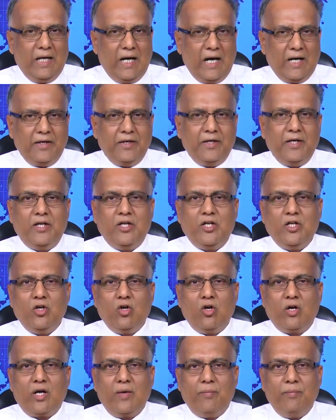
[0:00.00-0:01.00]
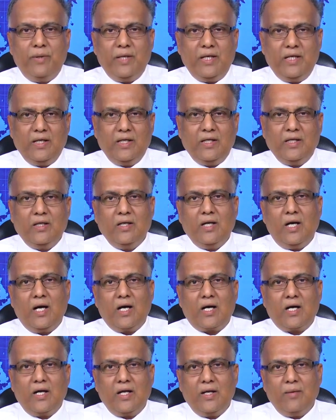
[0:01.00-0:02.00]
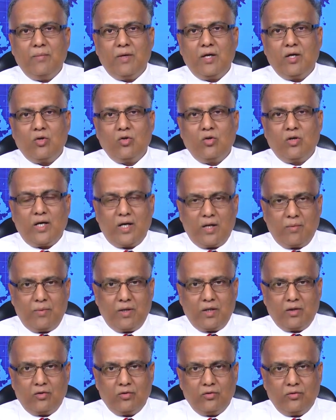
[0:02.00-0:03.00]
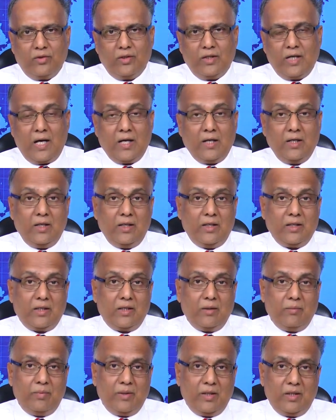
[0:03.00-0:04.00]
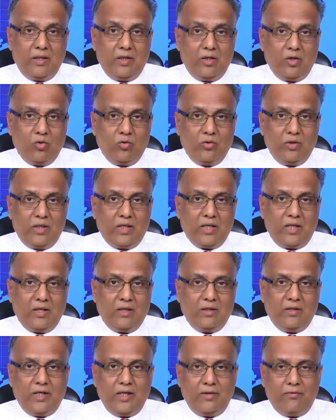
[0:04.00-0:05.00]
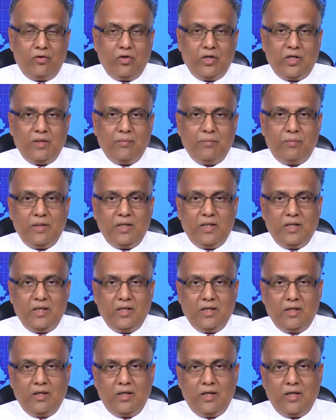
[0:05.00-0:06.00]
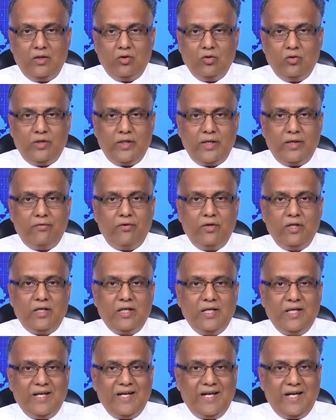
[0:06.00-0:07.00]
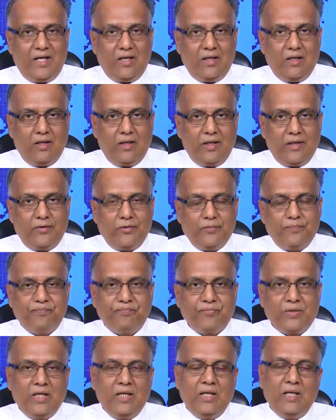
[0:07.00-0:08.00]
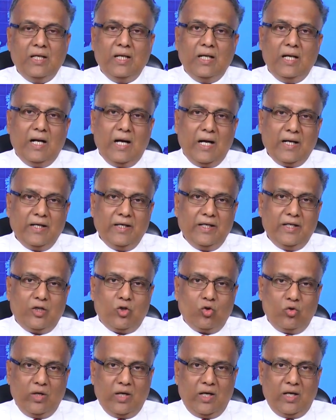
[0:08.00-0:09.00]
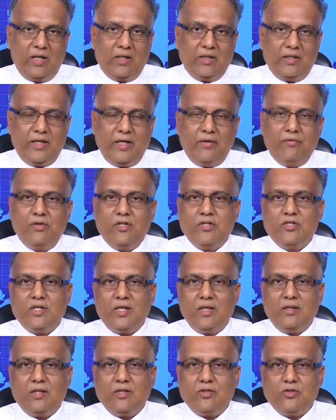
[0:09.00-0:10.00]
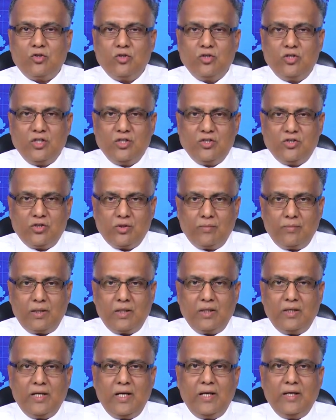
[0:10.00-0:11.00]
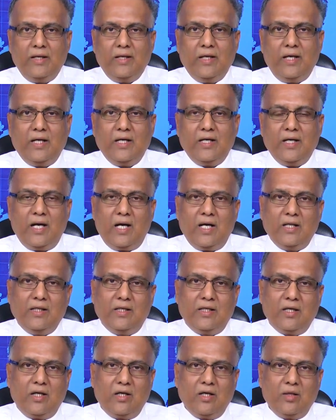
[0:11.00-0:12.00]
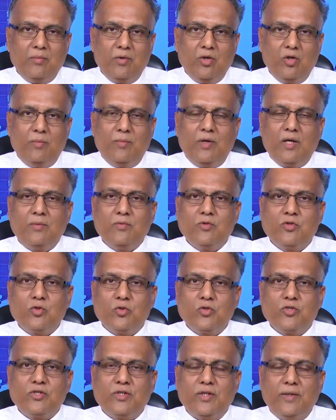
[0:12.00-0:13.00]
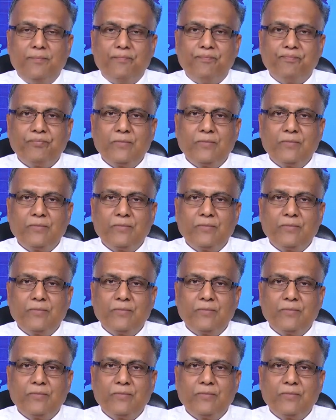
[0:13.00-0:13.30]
అన్నిటి యొక్క బిగినింగ్ అక్కడే మనకు కనబడుతుంది అన్నిటికీ బిగినింగ్ ఉంది కానీ దేవుడికి బిగినింగ్ లేదు దేవుడికి ఎండ్ లేదు అన్నీ కూడా దేవుని చేత సృజించబడ్డాయి అని ఆదికాండంలో మనం చూస్తాం